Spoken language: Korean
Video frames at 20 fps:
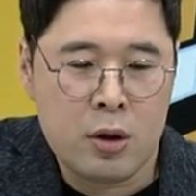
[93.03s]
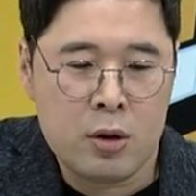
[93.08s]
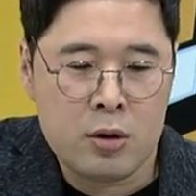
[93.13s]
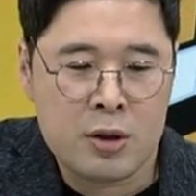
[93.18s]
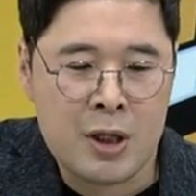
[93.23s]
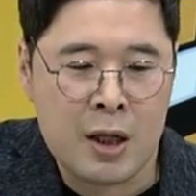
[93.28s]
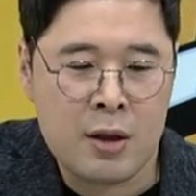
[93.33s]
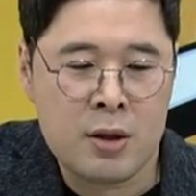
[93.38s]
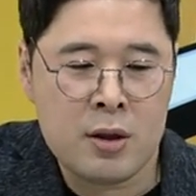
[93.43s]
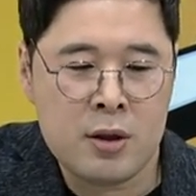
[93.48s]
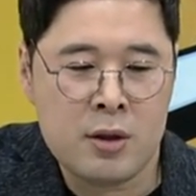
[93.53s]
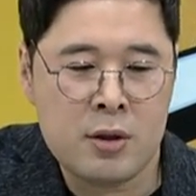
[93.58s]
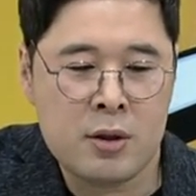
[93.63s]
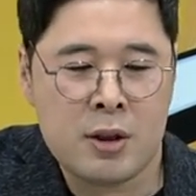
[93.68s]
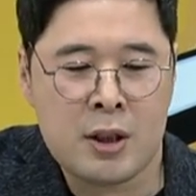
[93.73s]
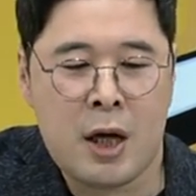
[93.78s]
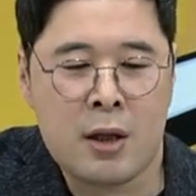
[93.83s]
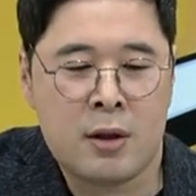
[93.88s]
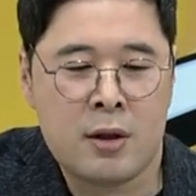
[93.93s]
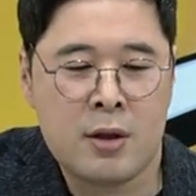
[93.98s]
차트
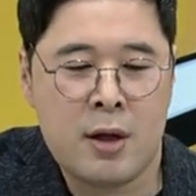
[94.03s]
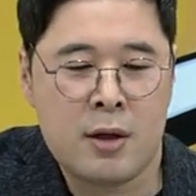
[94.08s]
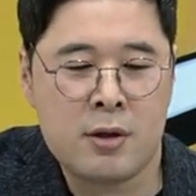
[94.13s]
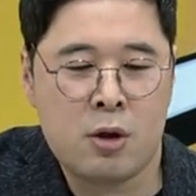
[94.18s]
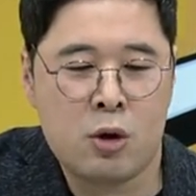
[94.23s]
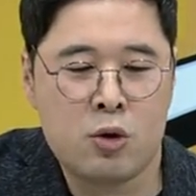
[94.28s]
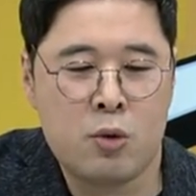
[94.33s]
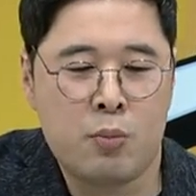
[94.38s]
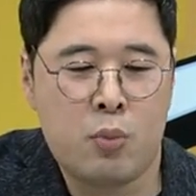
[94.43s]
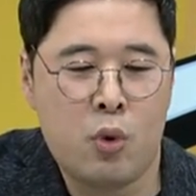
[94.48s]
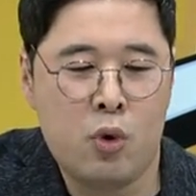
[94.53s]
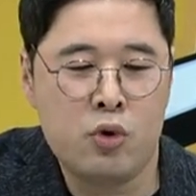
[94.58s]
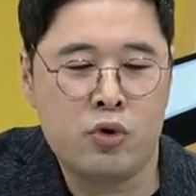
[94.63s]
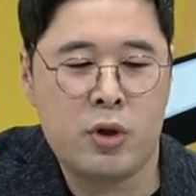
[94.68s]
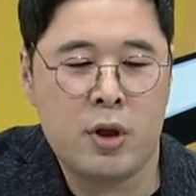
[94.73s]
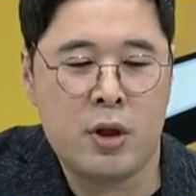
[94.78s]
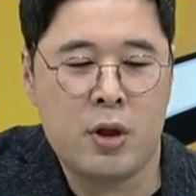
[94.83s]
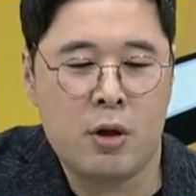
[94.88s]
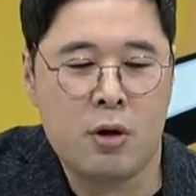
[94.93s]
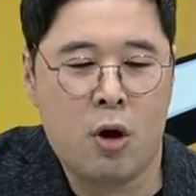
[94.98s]
차트에서 좀 볼 수
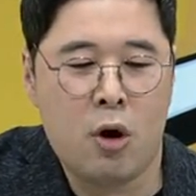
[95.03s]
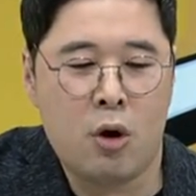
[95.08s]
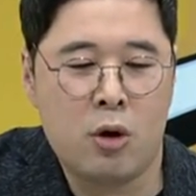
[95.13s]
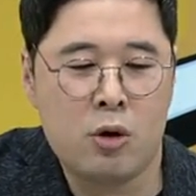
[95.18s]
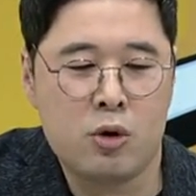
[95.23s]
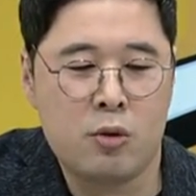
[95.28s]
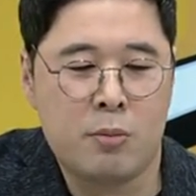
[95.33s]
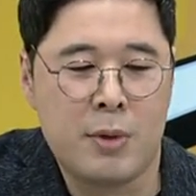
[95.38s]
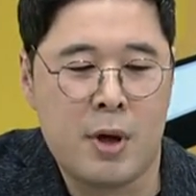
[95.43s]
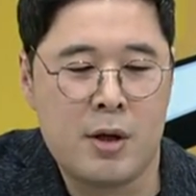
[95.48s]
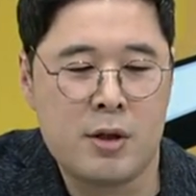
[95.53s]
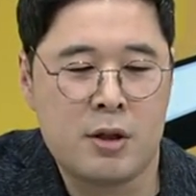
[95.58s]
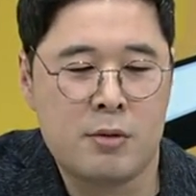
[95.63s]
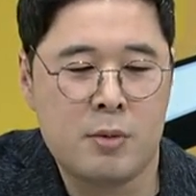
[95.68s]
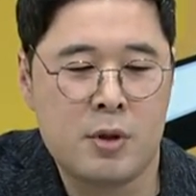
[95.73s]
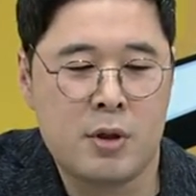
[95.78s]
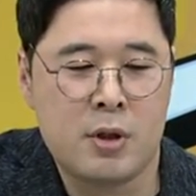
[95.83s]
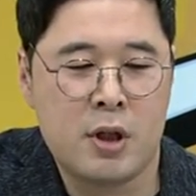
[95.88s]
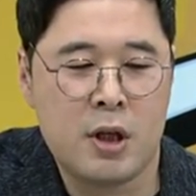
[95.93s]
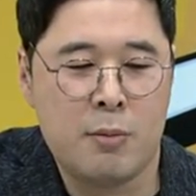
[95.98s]
있는 거를 좀
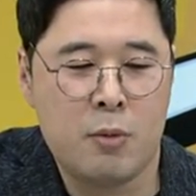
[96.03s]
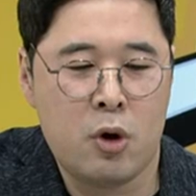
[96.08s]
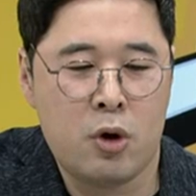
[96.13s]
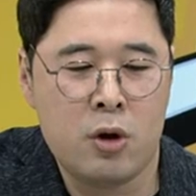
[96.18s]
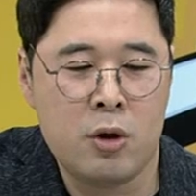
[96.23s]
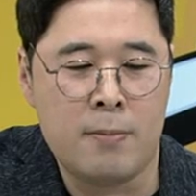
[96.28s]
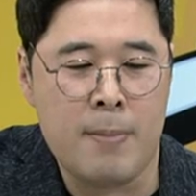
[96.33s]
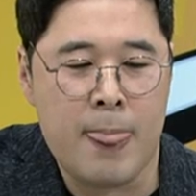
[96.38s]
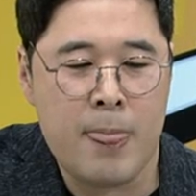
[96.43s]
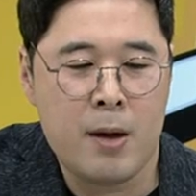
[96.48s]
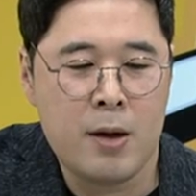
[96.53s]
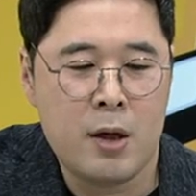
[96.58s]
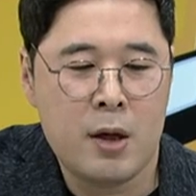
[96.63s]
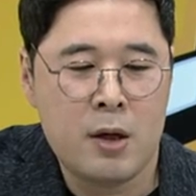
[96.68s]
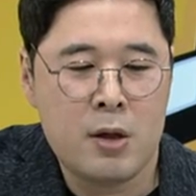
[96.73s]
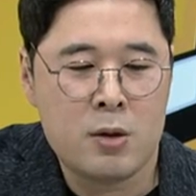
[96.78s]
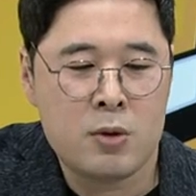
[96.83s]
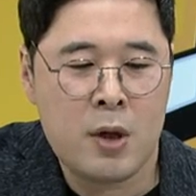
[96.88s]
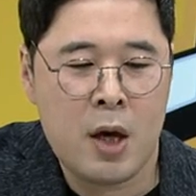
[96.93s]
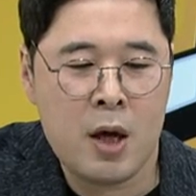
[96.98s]
말씀을 드리면은
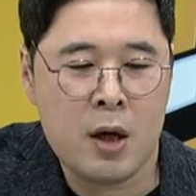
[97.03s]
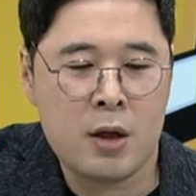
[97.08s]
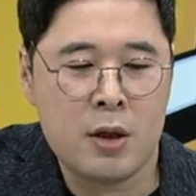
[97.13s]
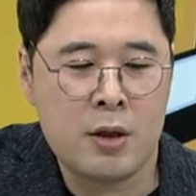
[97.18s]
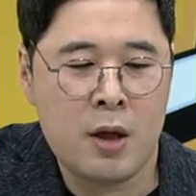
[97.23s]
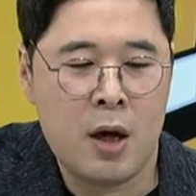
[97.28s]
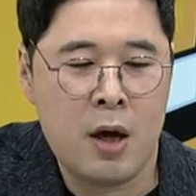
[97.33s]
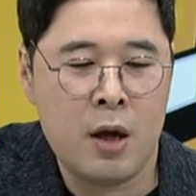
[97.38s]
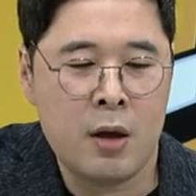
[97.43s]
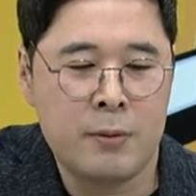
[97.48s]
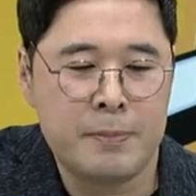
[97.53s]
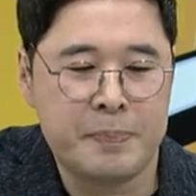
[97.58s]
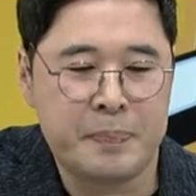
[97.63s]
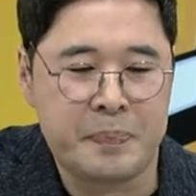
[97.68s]
최근에